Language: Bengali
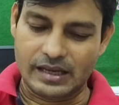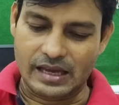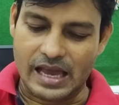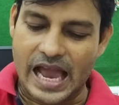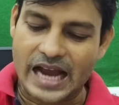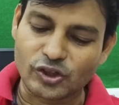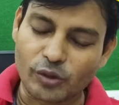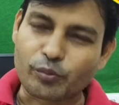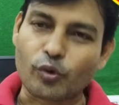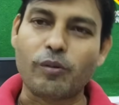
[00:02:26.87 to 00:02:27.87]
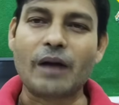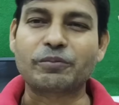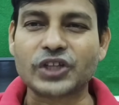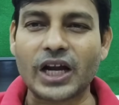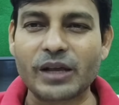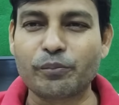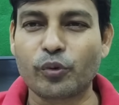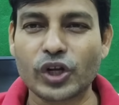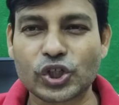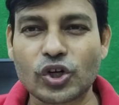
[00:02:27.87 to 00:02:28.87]
একজন প্রভাবশালী পুলিশ
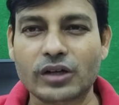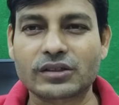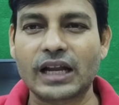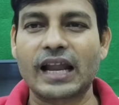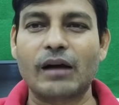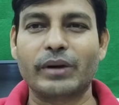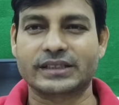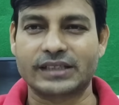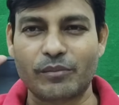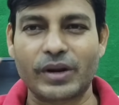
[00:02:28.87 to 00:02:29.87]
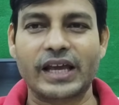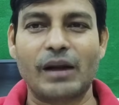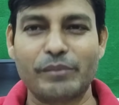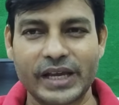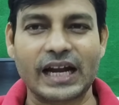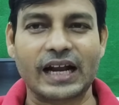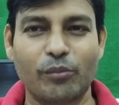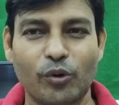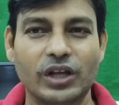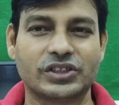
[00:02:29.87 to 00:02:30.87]
কর্তার নাম আসছে আমরা আমি এর আগে
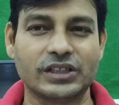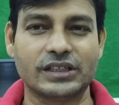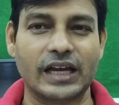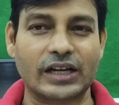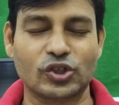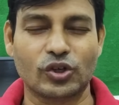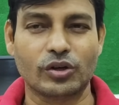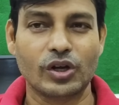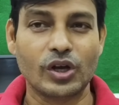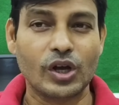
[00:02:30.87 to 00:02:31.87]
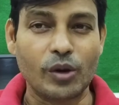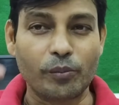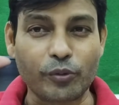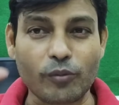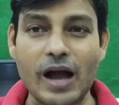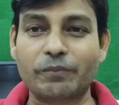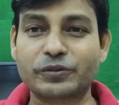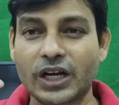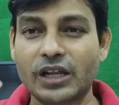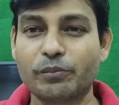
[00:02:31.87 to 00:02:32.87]
বলেছি যে একজন প্রভাবশালী
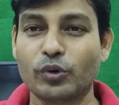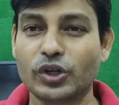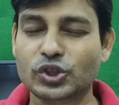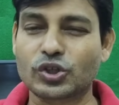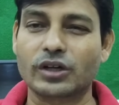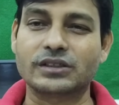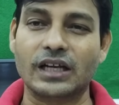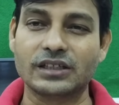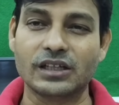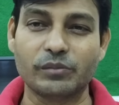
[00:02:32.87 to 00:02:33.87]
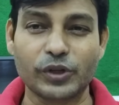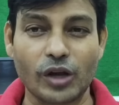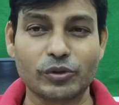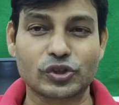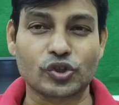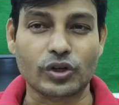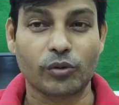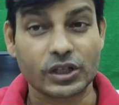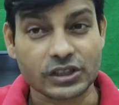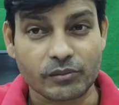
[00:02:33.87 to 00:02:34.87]
পুলিশ কর্তা যিনি বিনয় মিশ্রকে বলেছেন
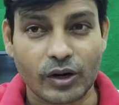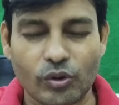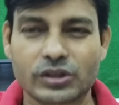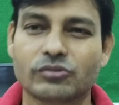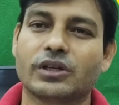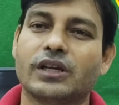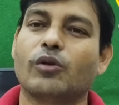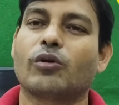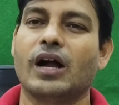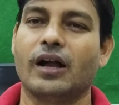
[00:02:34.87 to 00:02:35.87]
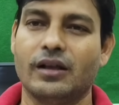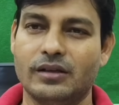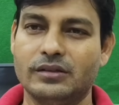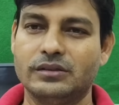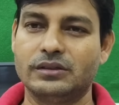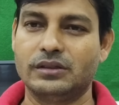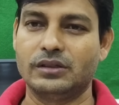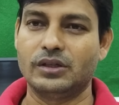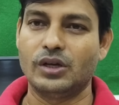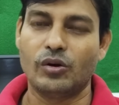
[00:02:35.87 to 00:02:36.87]
তো গিয়ে লোকাল
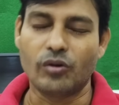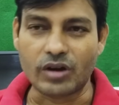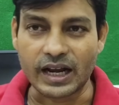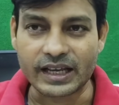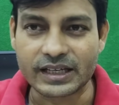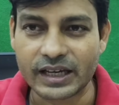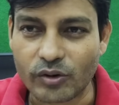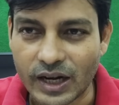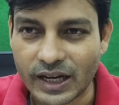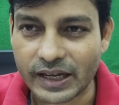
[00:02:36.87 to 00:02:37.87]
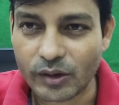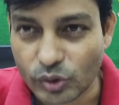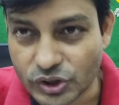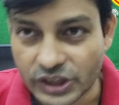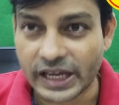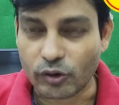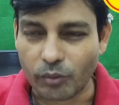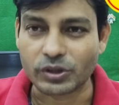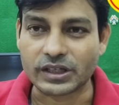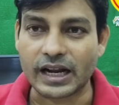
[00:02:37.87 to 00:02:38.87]
ওখানে গিয়ে ওখানে যিনি এই খবরটা
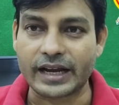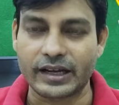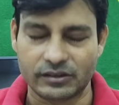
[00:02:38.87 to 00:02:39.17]
রাখেন তিনি